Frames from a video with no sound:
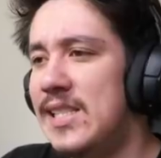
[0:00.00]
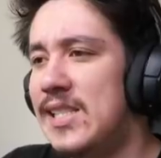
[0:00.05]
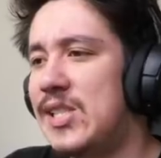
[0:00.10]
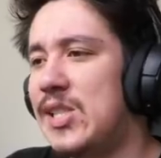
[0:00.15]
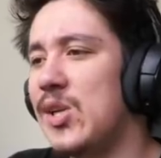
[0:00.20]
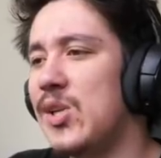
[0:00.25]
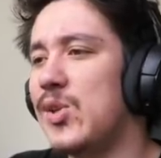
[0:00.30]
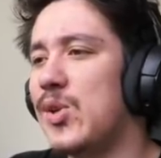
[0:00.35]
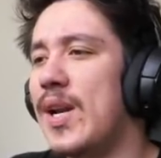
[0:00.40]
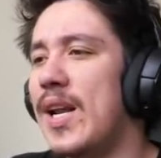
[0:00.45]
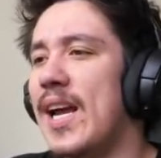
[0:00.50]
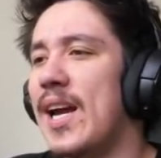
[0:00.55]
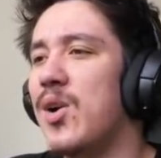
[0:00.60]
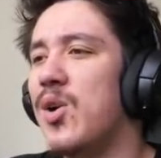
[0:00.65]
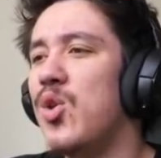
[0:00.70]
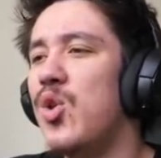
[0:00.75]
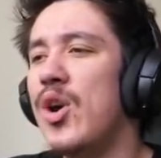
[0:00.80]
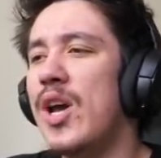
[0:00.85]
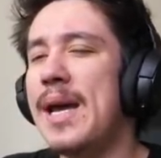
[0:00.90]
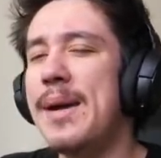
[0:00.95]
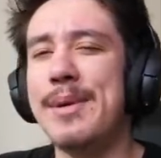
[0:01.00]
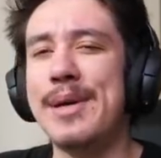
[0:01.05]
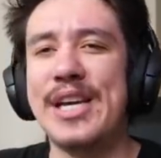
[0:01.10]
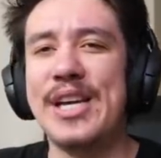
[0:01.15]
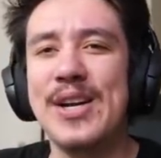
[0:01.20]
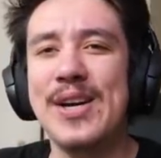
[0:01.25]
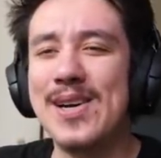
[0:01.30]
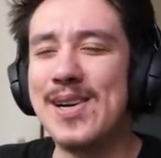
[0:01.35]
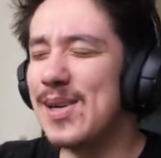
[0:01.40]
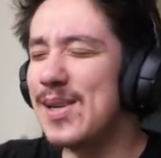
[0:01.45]
ちょっとね、このゲームい
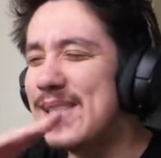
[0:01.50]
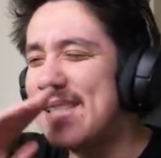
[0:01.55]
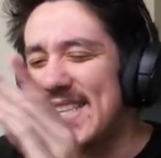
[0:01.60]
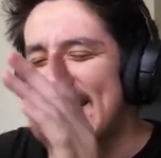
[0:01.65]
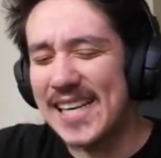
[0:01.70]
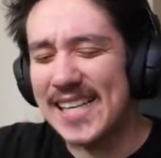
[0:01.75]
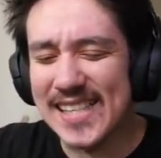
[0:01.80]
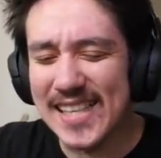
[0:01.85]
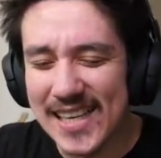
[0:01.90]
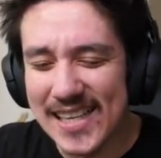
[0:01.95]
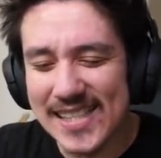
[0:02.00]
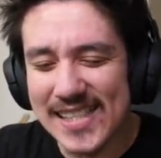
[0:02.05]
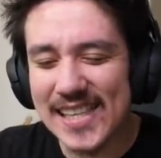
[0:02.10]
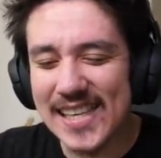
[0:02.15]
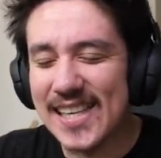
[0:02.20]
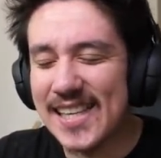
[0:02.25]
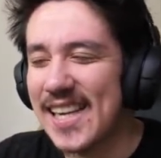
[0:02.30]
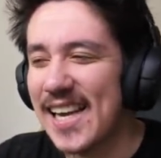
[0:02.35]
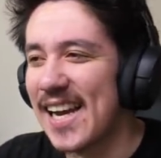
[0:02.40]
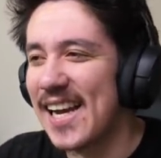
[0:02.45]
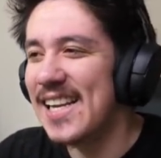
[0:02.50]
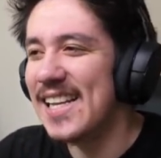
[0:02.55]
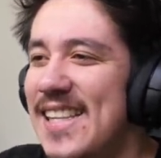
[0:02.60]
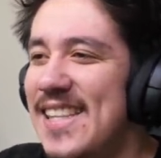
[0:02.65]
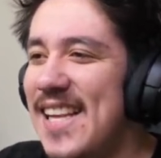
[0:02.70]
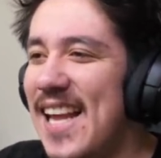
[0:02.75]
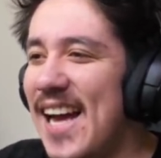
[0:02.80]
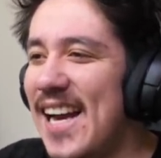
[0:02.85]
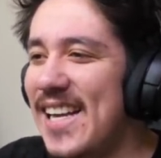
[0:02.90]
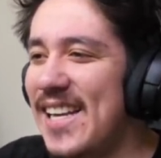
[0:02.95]
ろいろ追加されすぎて、
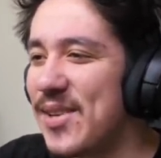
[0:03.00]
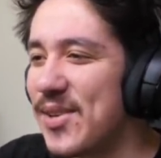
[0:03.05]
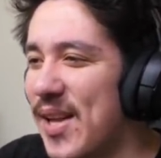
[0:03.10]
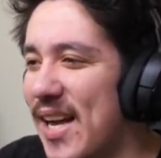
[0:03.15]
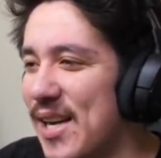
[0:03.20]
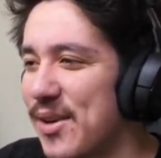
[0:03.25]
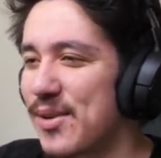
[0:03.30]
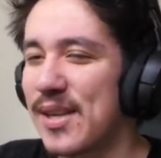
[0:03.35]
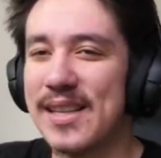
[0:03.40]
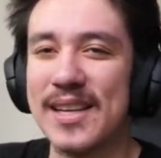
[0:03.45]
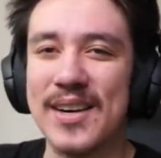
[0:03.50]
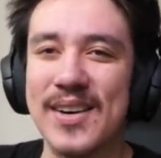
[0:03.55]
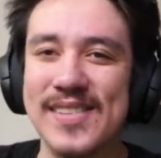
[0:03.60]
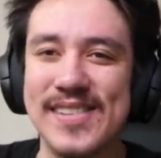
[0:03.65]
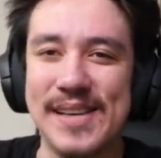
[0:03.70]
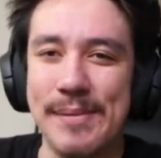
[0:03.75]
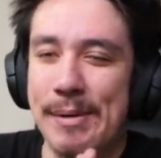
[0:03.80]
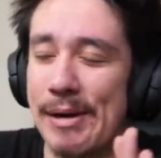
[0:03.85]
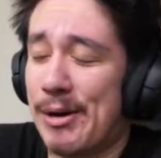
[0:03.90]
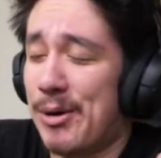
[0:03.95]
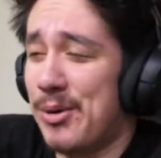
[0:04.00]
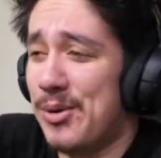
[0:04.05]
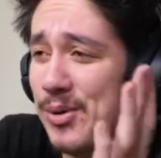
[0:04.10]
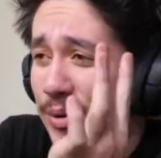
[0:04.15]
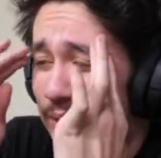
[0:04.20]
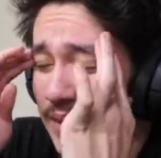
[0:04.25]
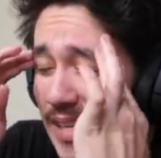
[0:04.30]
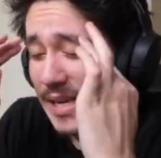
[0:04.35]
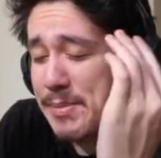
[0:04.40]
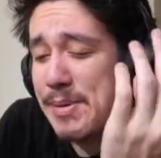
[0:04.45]
何と何を戦わせればいいかほん
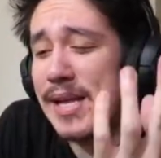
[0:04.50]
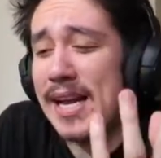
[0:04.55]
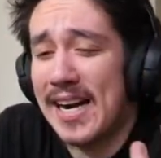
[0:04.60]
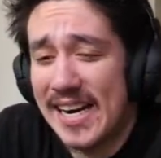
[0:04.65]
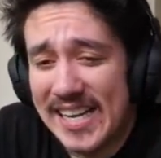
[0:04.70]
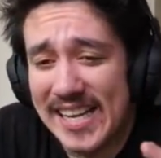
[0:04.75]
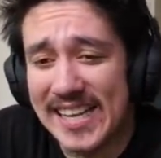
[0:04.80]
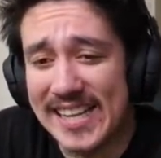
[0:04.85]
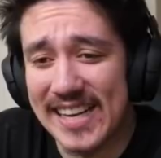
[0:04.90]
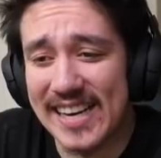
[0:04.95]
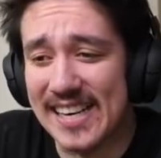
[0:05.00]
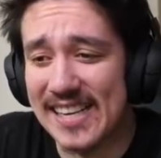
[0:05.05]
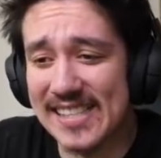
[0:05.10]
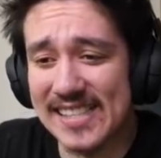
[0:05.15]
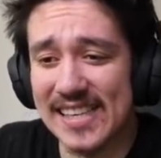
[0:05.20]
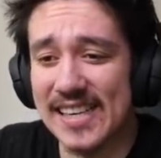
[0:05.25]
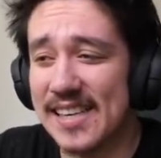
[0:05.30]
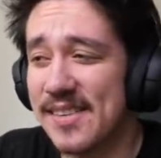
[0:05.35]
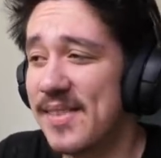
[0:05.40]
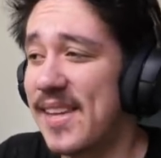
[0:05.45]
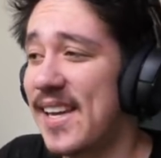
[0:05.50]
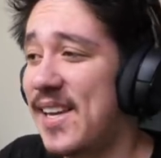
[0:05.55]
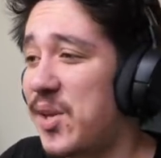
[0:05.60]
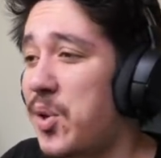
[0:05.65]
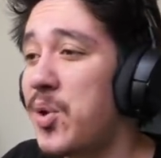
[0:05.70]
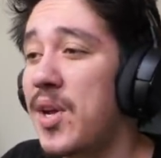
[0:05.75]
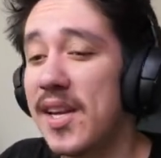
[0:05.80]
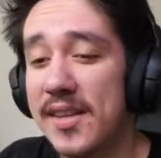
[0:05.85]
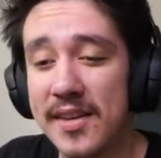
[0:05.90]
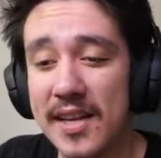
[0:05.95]
と決められないんだからさ、適
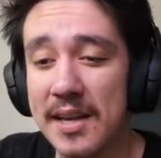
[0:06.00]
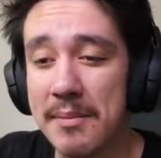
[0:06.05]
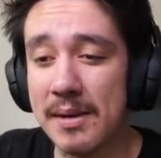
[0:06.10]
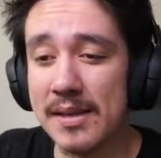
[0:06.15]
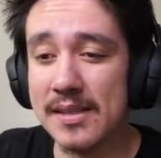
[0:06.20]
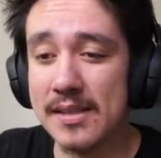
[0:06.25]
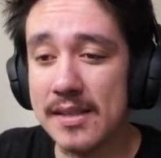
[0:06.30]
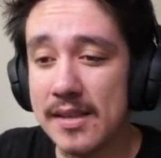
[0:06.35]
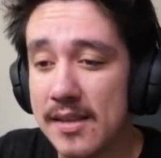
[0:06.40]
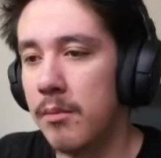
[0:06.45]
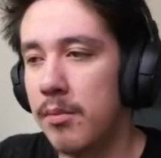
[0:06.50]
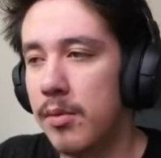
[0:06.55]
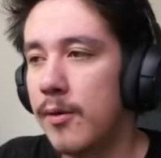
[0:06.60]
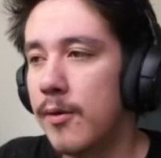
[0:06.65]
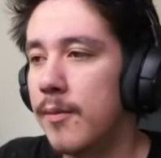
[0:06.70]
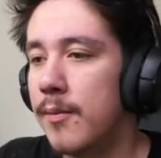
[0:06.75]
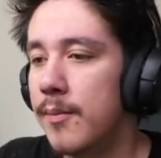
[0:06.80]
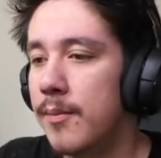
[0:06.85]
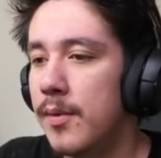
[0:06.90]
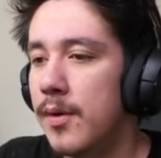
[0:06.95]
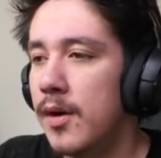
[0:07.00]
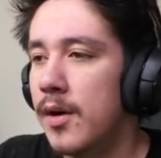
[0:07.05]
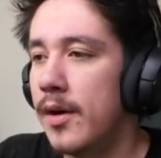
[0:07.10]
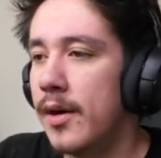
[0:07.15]
当にやっていきます。ボン。